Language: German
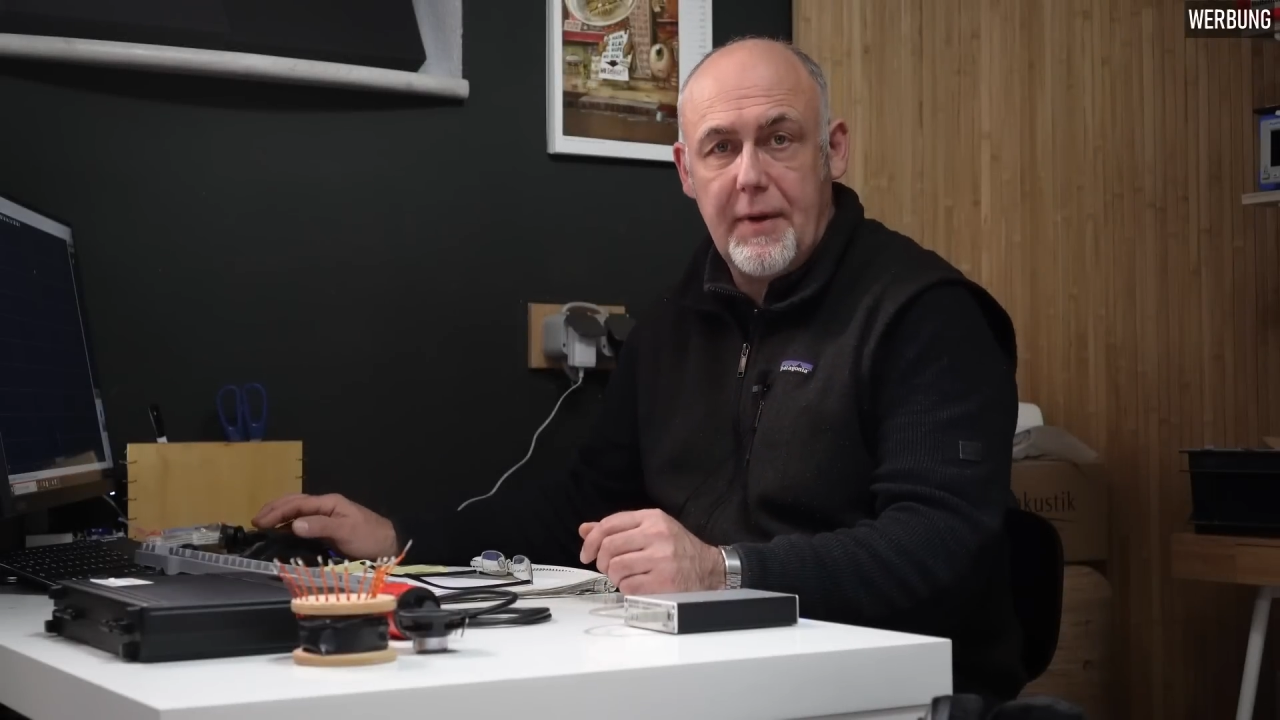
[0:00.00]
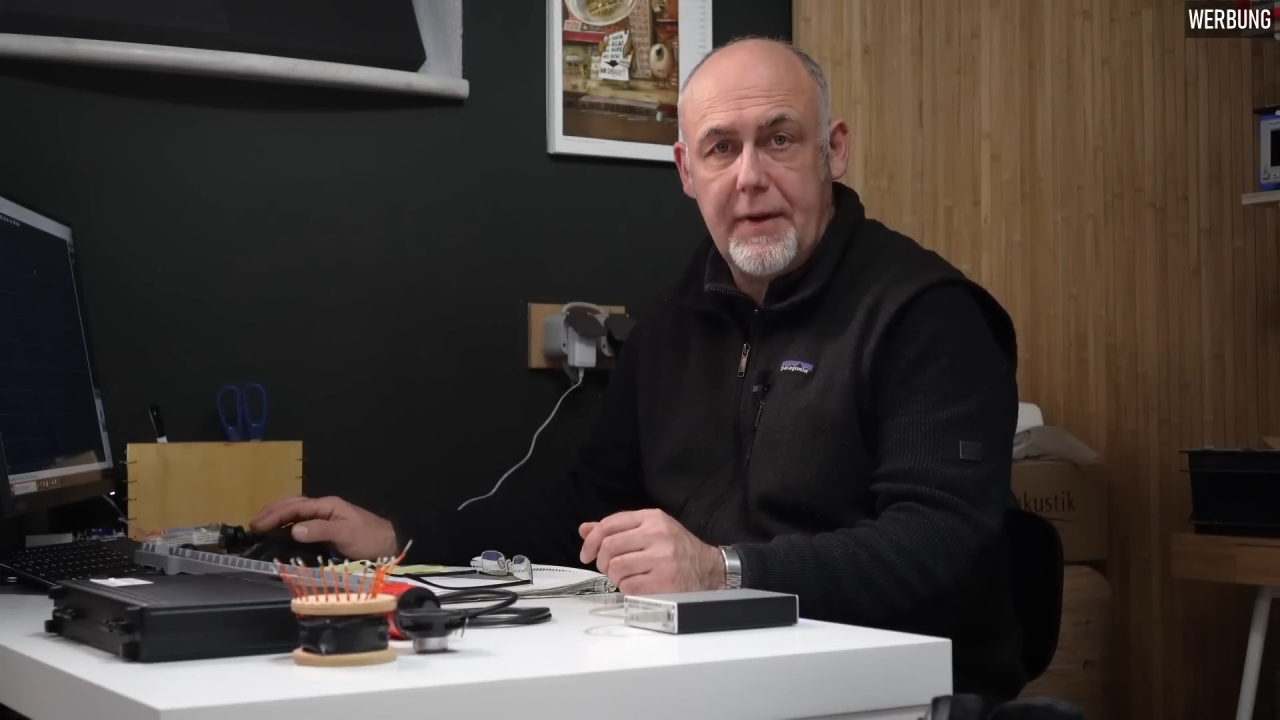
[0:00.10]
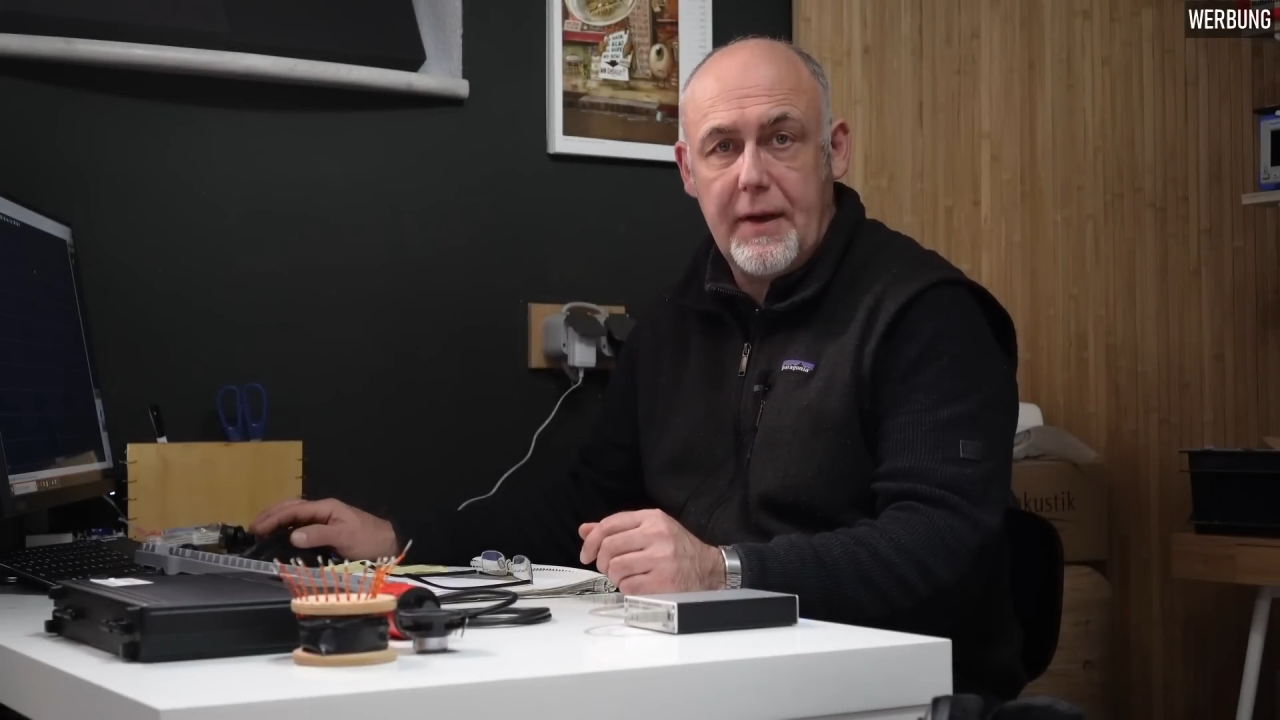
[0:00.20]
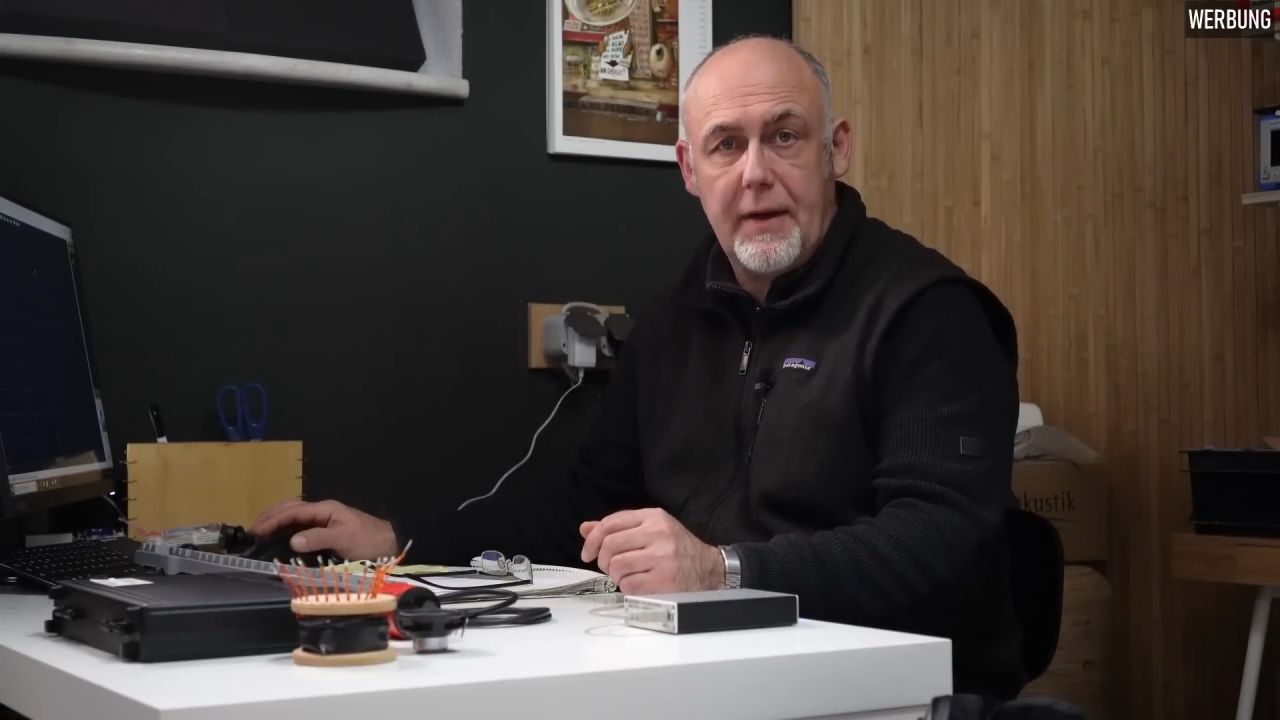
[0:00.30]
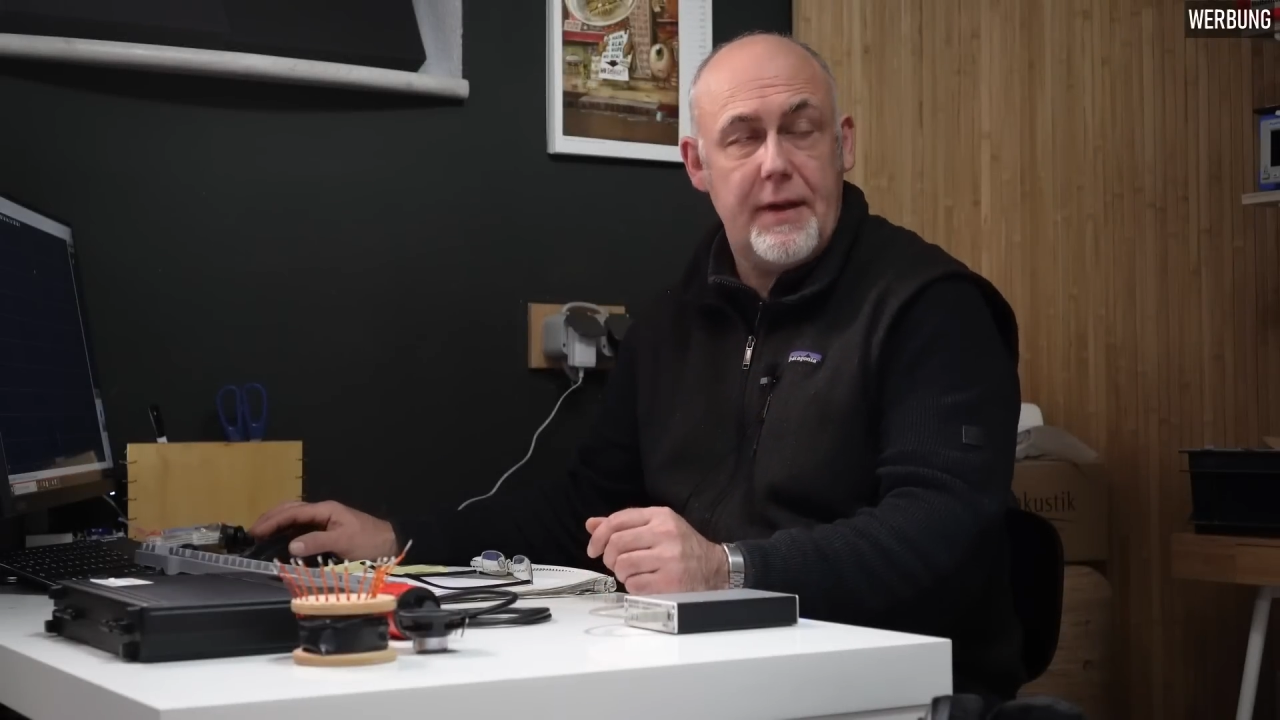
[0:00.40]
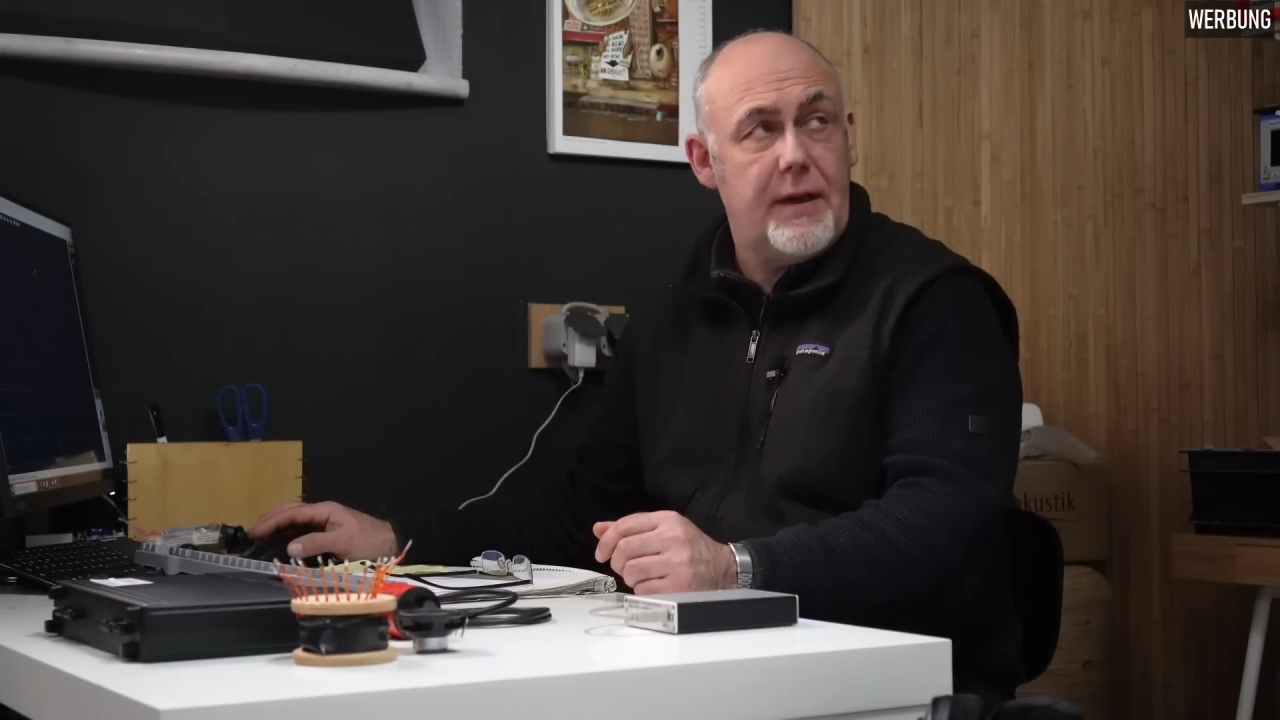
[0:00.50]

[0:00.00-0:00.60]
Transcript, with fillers: bisschen anders